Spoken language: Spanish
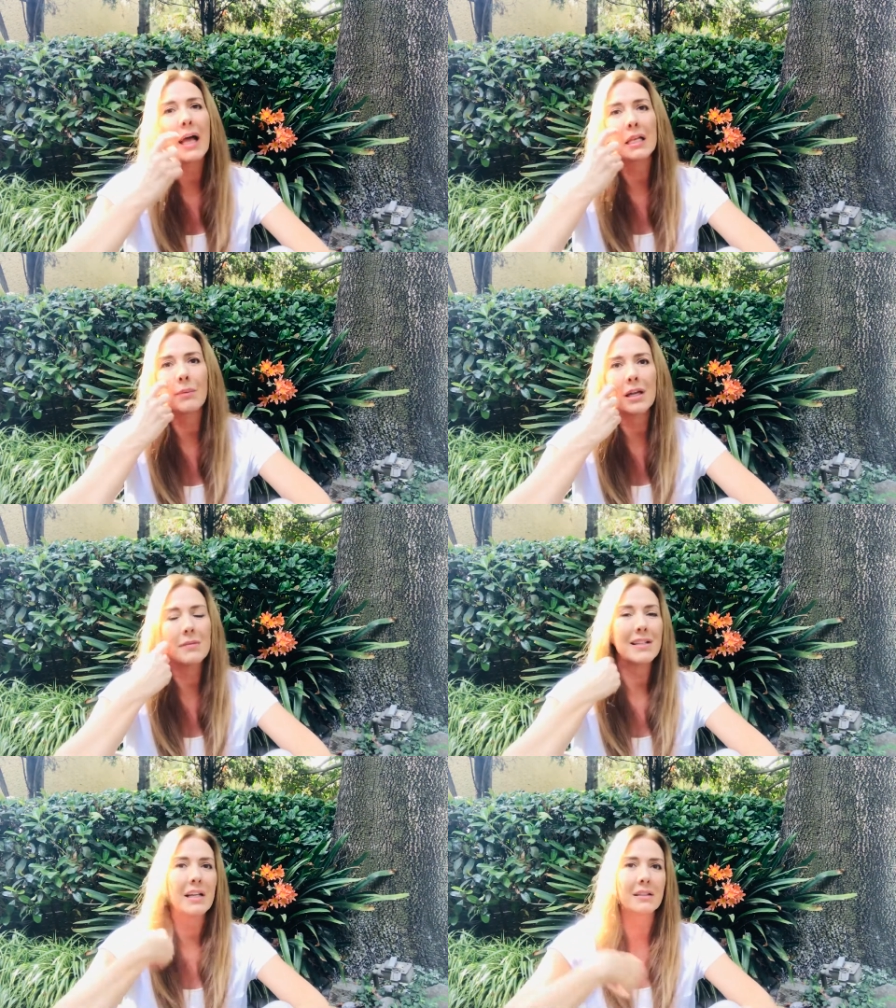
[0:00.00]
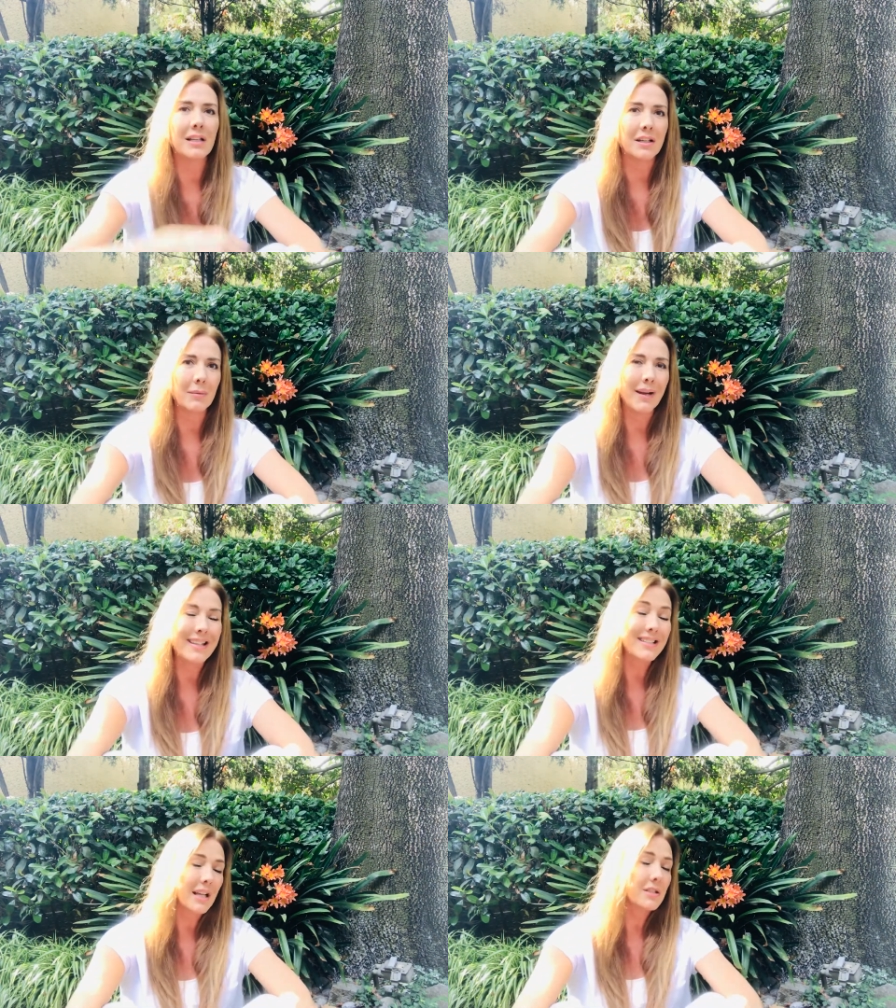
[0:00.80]
iba, iba a ser terrible. Y
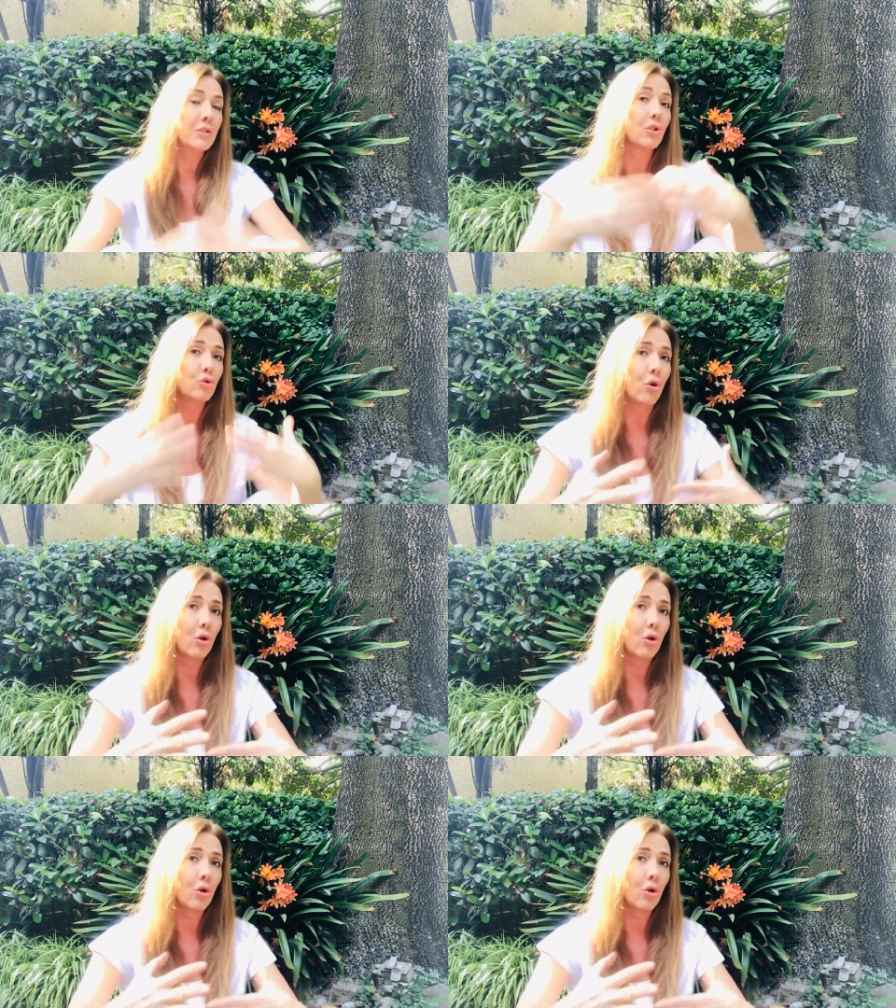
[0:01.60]
está haciendo todo